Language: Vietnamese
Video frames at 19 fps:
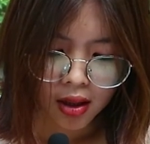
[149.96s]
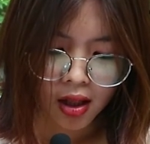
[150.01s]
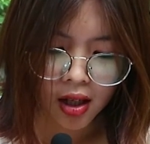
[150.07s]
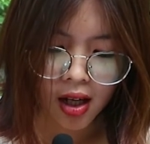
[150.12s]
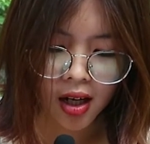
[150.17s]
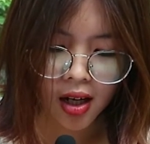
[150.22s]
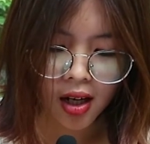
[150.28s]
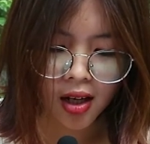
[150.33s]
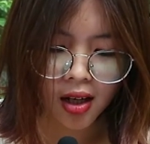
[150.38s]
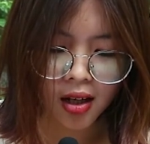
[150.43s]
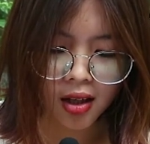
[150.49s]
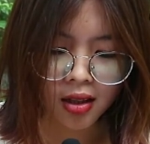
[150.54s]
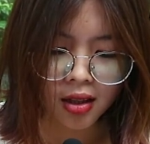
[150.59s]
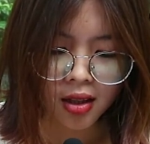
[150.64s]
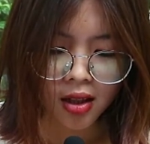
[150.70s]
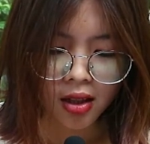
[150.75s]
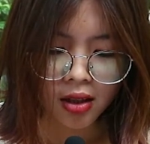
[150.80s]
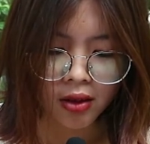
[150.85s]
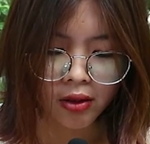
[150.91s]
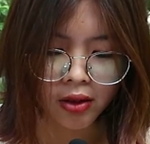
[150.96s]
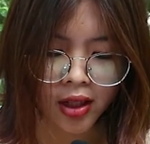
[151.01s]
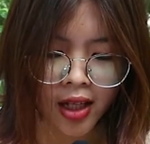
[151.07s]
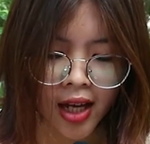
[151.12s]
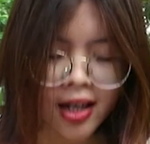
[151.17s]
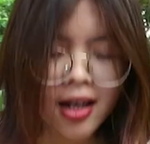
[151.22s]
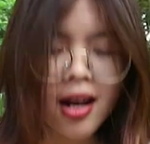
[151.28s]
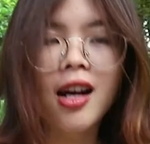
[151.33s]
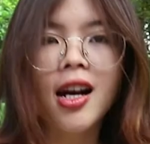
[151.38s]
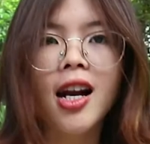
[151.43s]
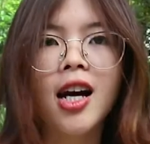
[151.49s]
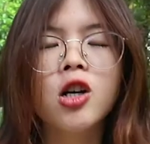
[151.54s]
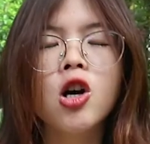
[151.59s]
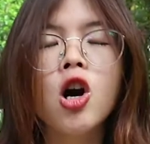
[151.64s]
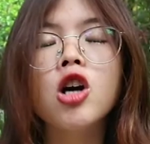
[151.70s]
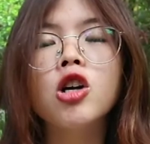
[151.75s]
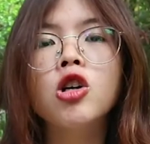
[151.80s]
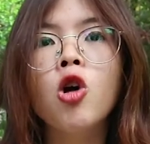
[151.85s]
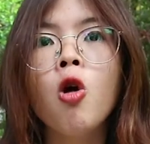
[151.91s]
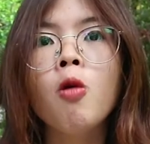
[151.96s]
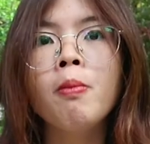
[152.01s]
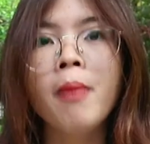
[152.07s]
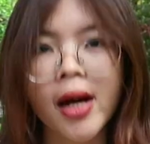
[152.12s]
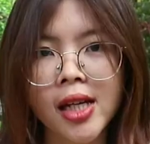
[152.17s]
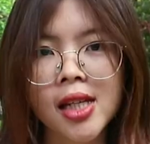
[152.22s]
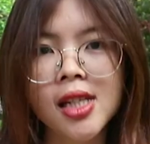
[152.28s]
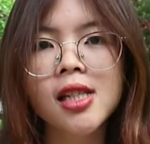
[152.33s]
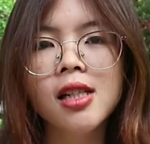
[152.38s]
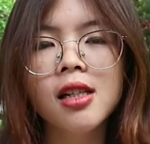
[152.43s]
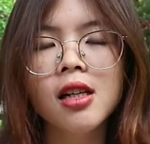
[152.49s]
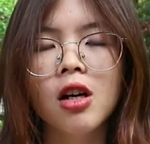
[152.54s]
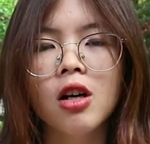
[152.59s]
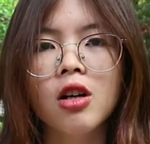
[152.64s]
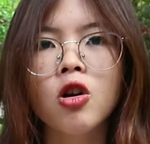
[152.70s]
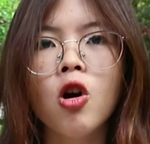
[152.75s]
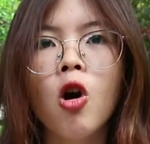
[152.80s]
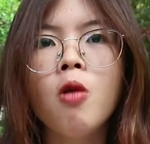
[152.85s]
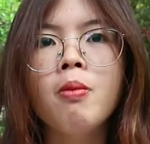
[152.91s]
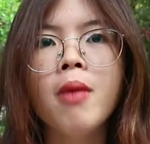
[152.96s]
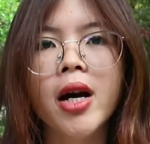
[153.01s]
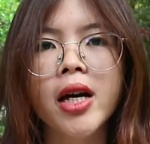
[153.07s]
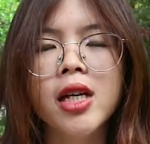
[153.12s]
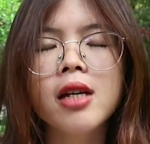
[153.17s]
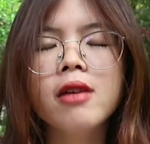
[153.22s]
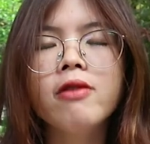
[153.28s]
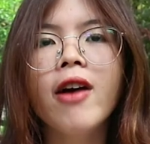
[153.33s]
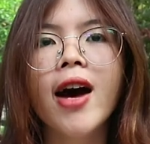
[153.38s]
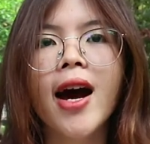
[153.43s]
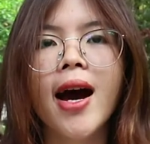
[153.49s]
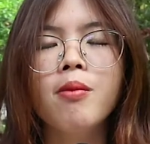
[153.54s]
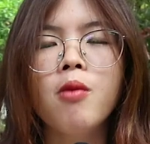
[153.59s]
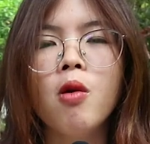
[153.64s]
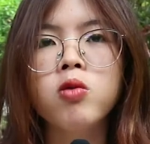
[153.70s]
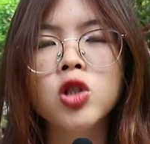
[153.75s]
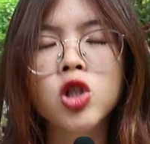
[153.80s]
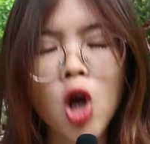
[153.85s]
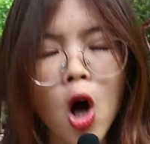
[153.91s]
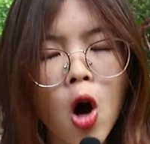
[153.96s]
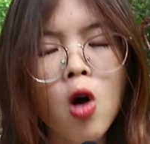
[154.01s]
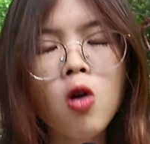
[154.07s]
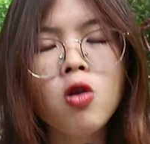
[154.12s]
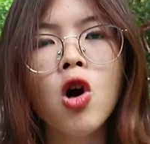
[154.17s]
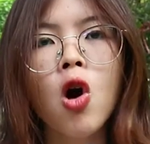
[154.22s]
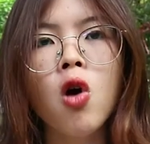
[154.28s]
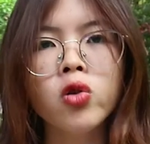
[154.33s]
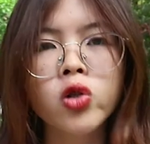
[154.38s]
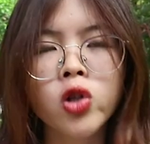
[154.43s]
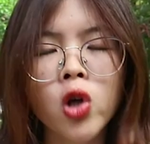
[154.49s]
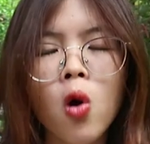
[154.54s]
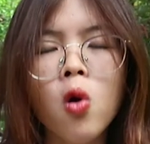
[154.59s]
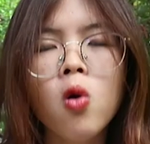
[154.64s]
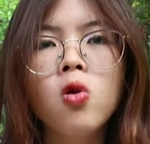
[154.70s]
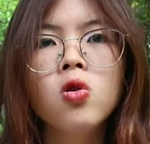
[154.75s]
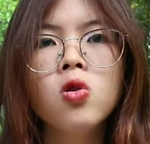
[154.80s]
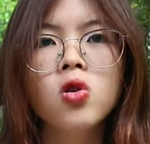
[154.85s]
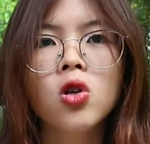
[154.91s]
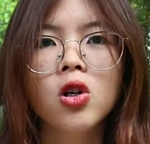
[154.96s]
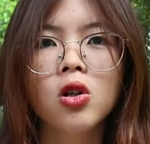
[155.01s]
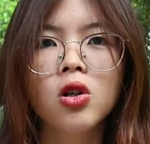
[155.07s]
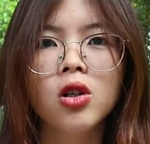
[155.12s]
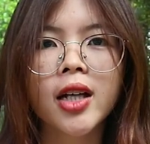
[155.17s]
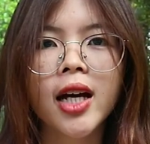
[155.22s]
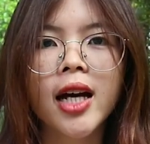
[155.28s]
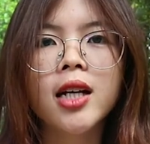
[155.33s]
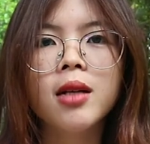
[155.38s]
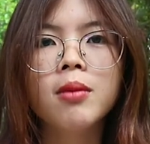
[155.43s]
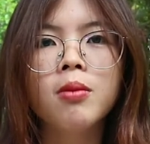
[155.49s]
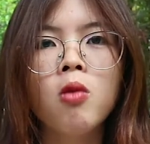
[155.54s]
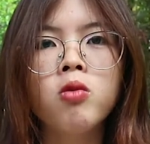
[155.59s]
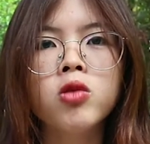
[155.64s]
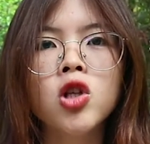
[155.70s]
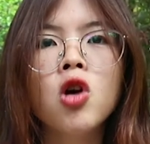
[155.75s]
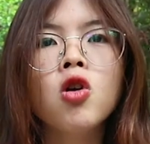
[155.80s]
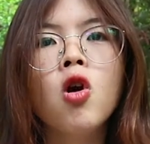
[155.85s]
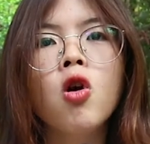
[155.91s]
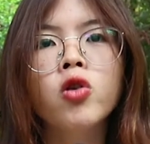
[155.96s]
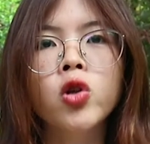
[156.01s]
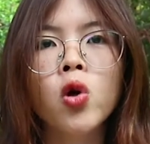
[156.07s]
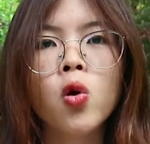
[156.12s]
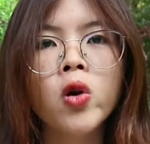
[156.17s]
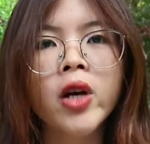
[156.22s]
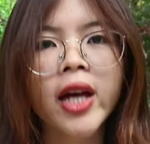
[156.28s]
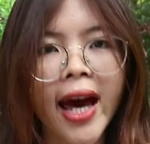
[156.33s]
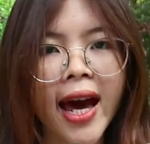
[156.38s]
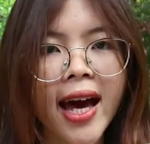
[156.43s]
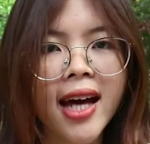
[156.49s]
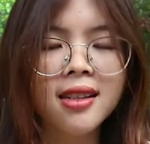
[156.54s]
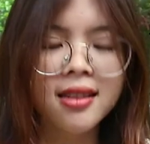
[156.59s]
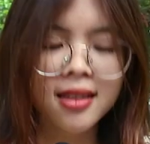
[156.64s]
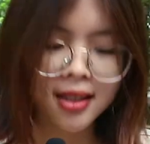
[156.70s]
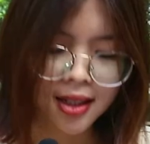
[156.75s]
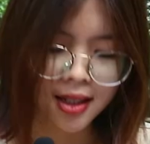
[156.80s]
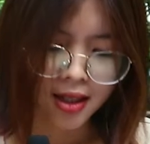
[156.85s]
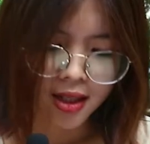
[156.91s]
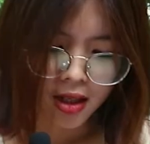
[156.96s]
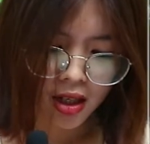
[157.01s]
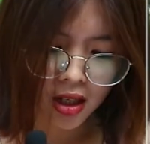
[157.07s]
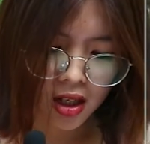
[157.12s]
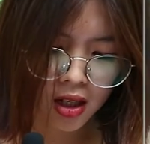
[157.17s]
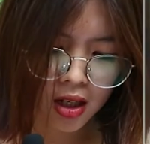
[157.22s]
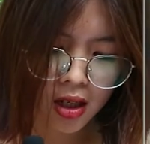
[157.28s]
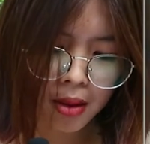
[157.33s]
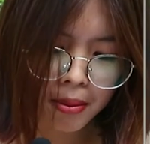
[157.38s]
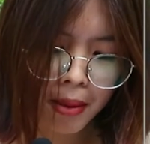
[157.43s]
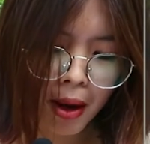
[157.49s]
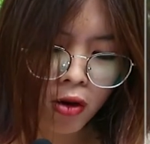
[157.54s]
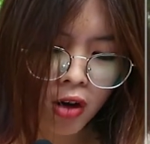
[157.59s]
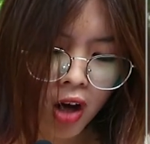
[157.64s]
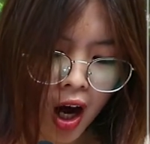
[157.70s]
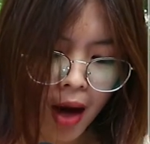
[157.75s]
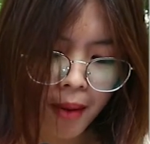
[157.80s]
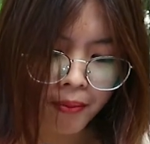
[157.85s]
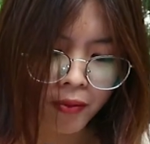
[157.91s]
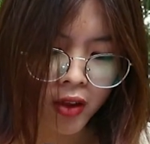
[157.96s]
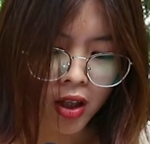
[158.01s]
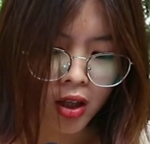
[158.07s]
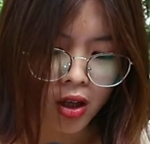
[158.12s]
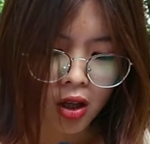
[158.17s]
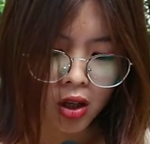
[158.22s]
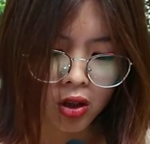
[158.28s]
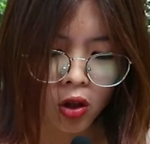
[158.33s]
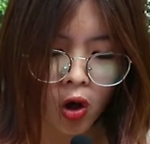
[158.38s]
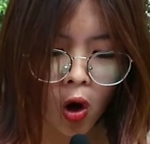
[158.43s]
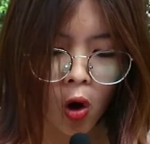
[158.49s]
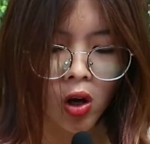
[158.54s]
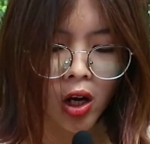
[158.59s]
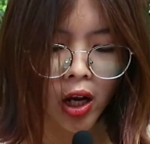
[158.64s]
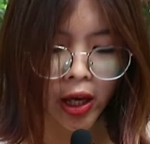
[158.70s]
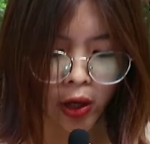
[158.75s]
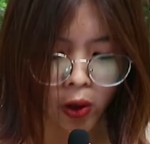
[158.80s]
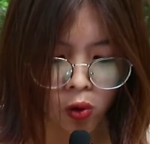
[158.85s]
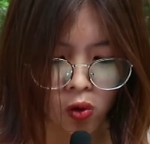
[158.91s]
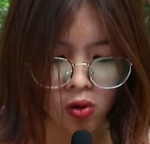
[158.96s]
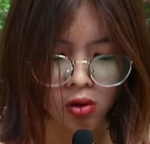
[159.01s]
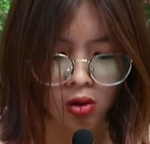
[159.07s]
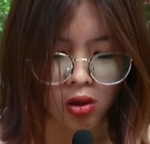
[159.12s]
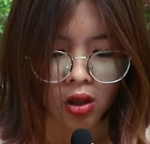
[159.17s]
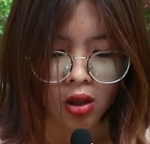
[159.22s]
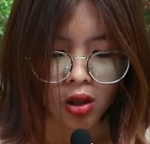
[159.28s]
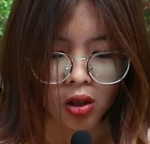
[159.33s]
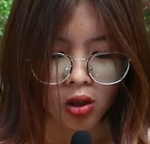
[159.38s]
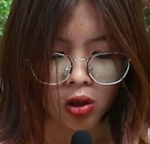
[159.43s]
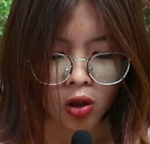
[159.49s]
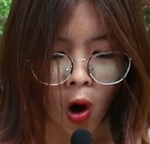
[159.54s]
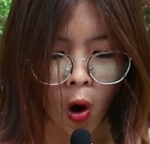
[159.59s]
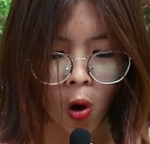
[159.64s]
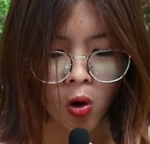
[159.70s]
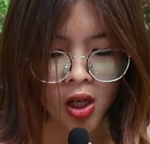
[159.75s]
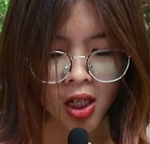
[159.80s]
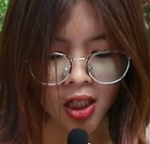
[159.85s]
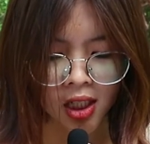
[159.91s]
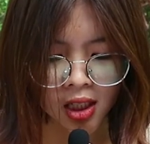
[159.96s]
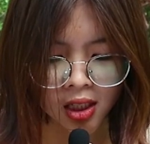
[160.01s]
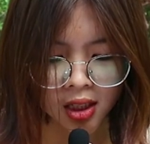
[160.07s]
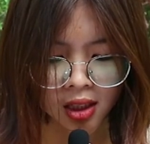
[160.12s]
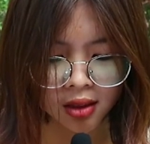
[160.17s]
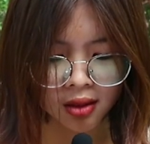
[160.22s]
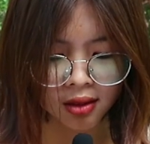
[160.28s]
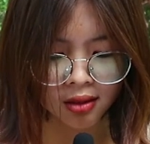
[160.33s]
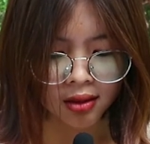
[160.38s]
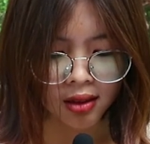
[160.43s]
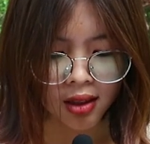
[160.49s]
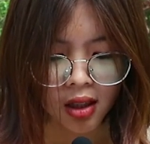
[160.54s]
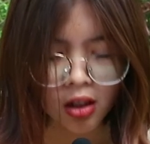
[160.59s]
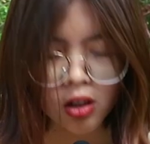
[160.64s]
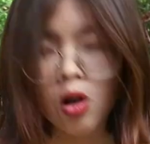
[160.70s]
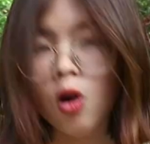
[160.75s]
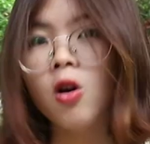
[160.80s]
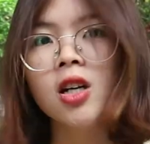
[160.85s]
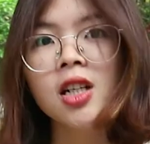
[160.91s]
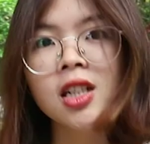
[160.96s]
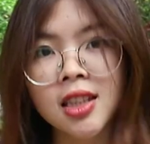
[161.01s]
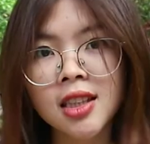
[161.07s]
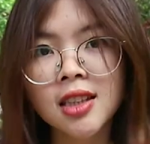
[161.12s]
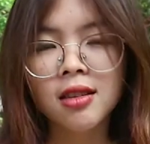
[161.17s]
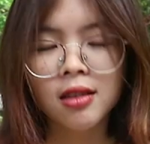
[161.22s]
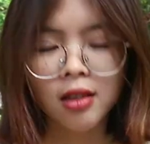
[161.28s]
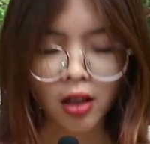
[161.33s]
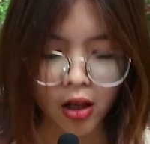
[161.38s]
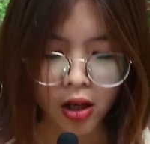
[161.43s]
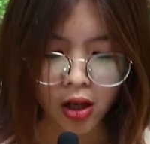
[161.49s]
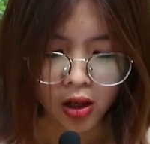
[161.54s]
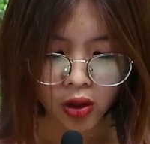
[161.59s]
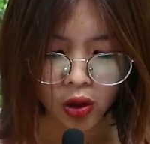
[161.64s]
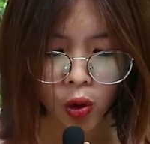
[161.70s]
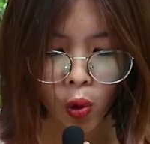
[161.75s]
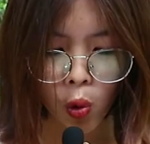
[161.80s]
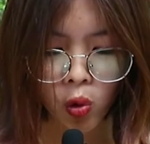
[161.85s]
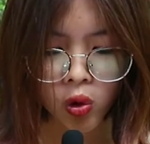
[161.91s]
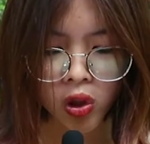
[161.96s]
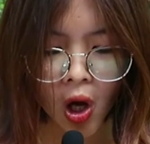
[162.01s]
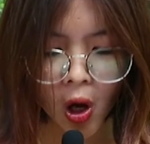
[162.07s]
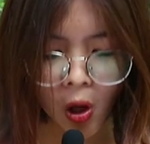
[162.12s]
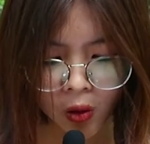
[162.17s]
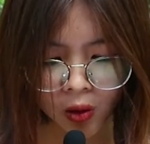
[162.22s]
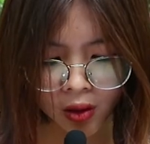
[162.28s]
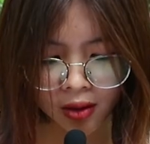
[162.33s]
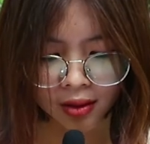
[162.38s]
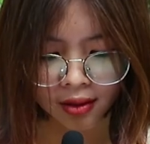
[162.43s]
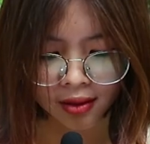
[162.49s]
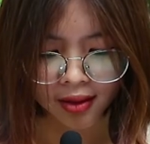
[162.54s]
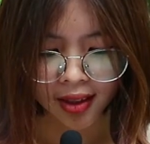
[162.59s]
À, cái đó là có cô Mỹ, cô Mỹ và một số cô chú một số cô chú khác, à, bao gồm cô Liễu, cô Hương, cô Hương, chú Tấn,